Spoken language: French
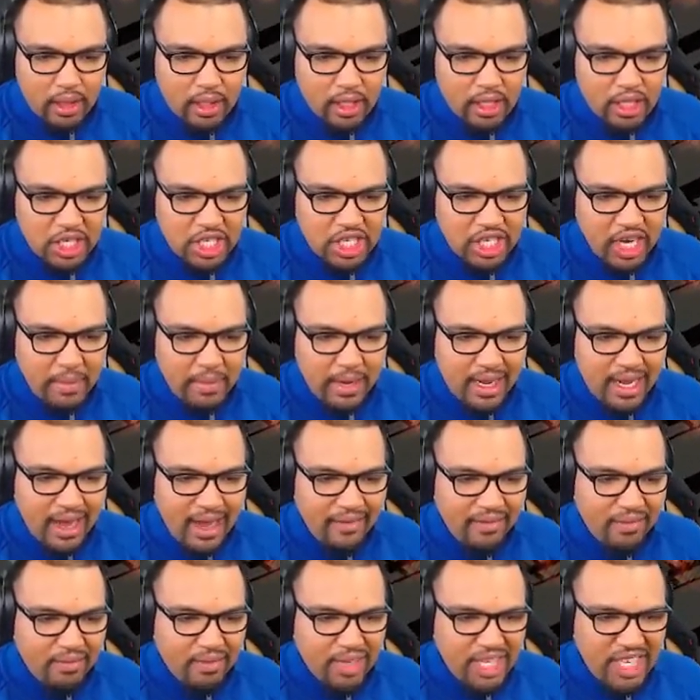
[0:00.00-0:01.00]
Jamais de la,
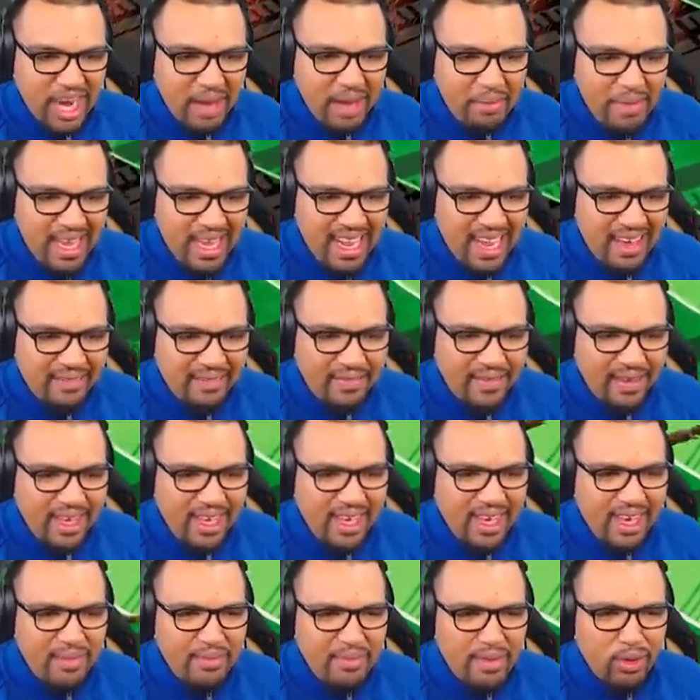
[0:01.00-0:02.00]
jamais de la
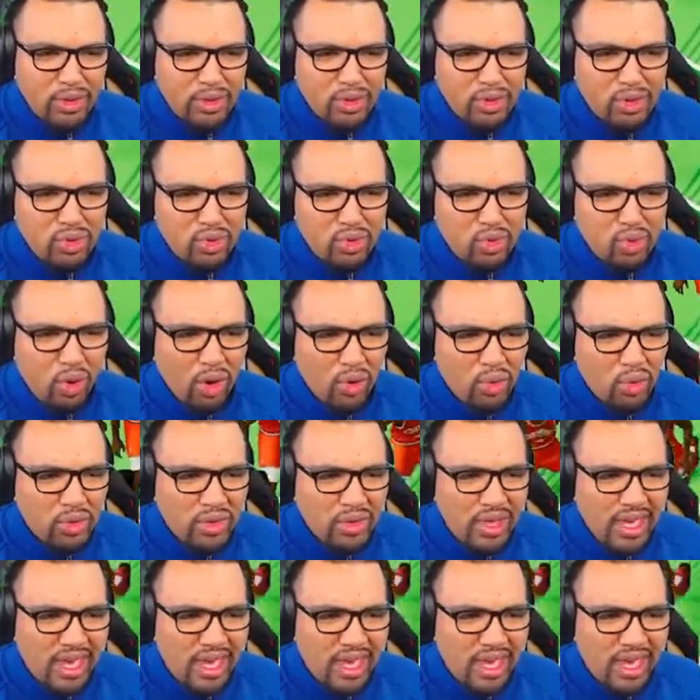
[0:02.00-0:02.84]
vie Mais où est-ce que tu crois qu'on est,